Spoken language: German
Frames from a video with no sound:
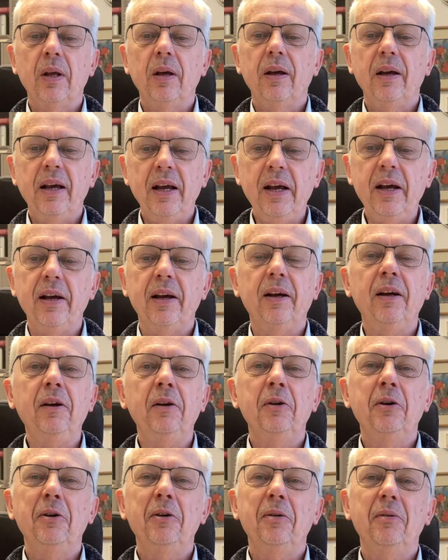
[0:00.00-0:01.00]
Er
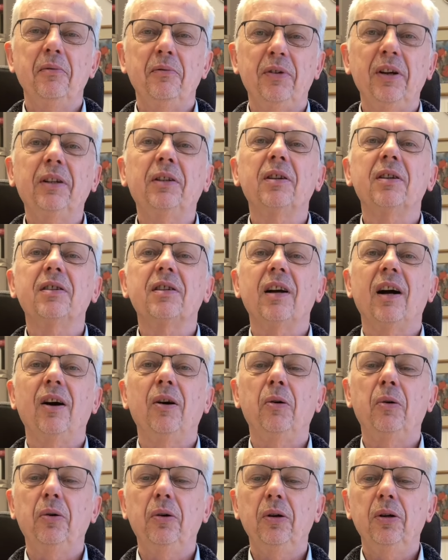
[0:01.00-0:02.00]
wird es
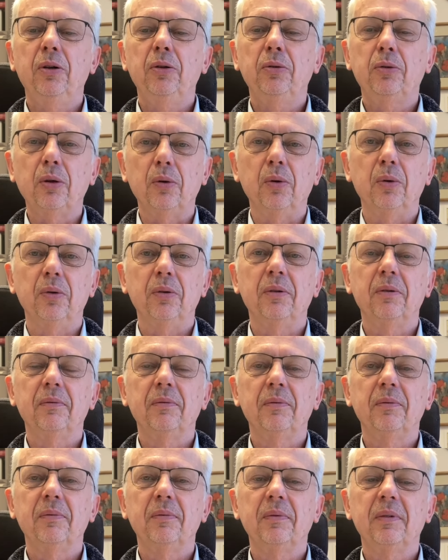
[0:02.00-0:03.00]
auch tun.
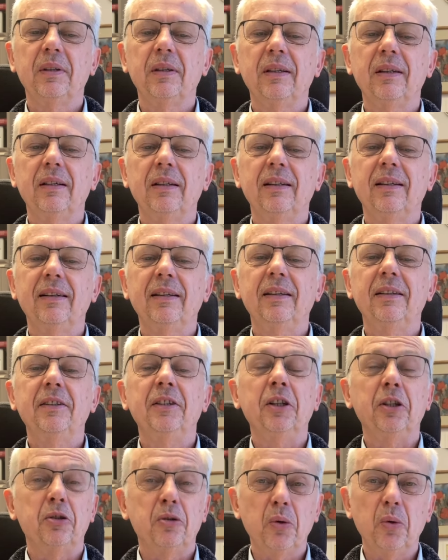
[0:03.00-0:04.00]

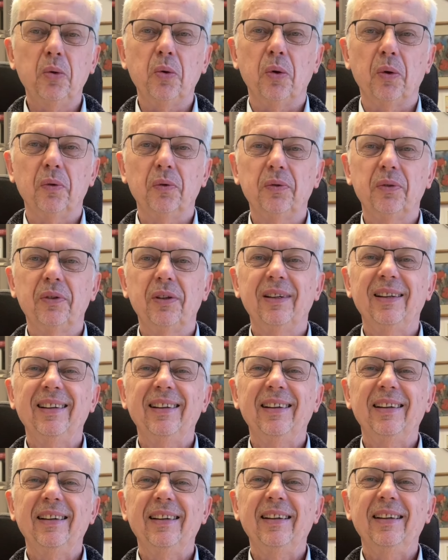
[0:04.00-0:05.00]
Die Zukunft
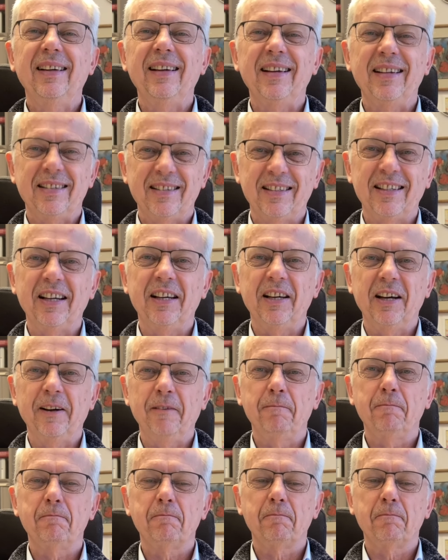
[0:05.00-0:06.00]
ist sicher.
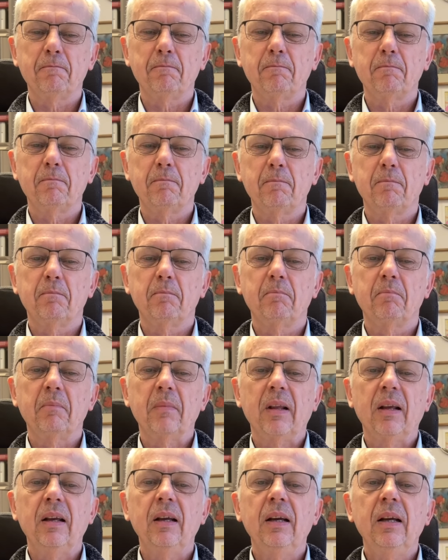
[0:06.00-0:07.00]

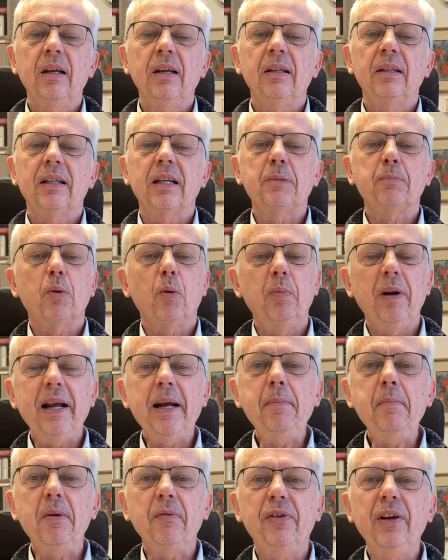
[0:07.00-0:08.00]
Das
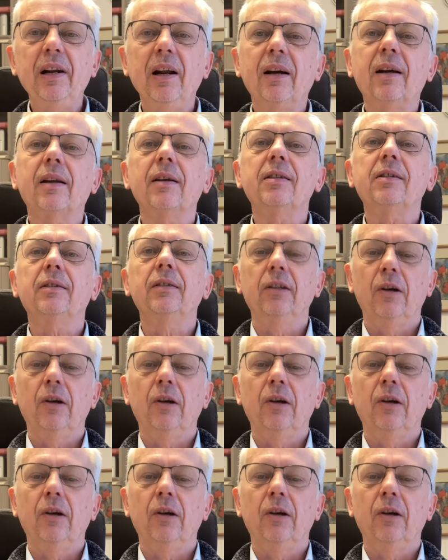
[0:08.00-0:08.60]
Problem vieler Christen